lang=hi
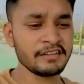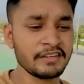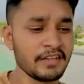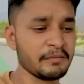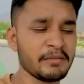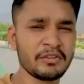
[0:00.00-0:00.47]

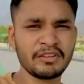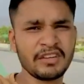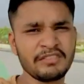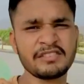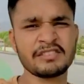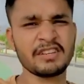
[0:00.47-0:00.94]
गर्मी तो
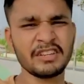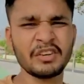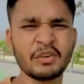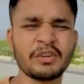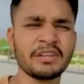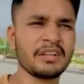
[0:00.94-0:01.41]
काफ़ी ज़्यादा
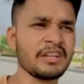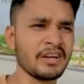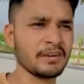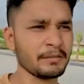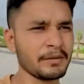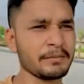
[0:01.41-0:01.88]
हो रही है
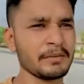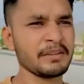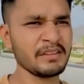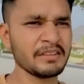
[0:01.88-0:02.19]
यहाँ पर भी